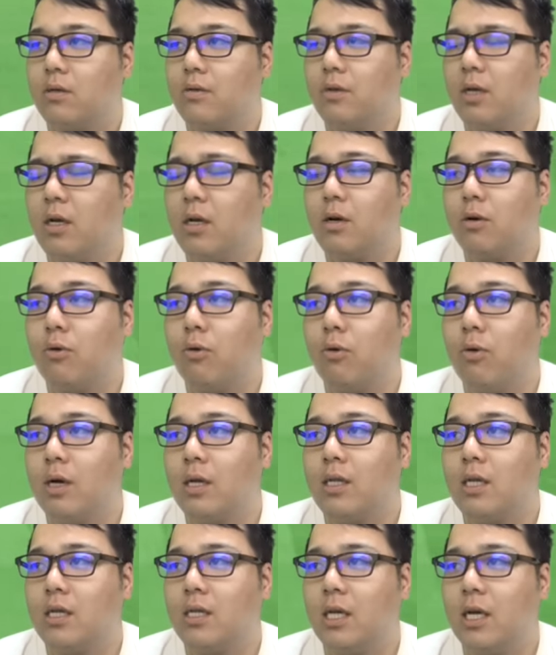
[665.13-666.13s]
なんか効
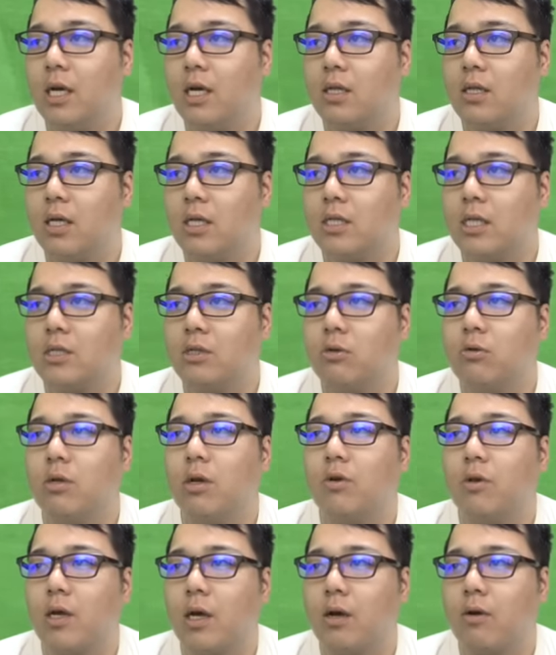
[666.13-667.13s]
果的ではなさそう
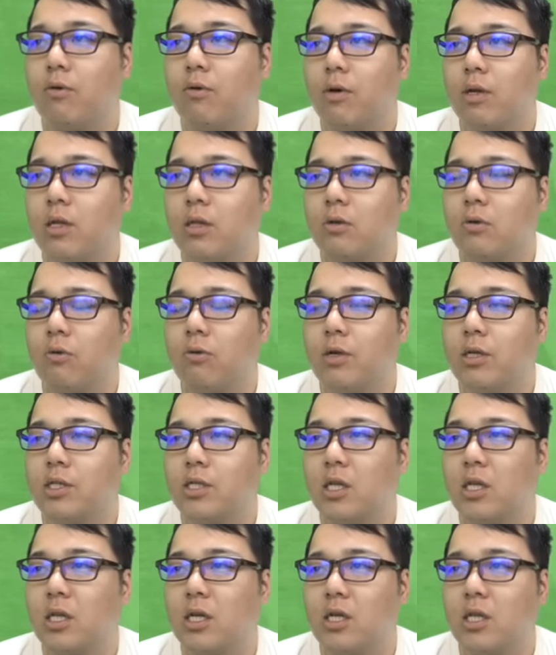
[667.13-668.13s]
だよね。これ、これ
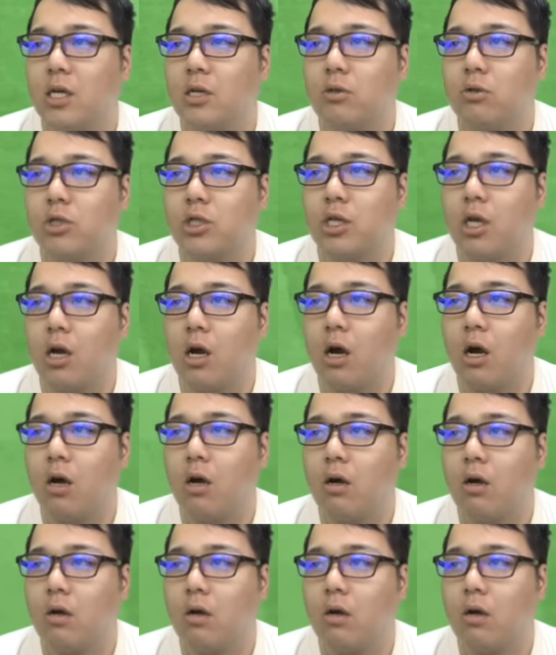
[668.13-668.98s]
しかできないとしたら。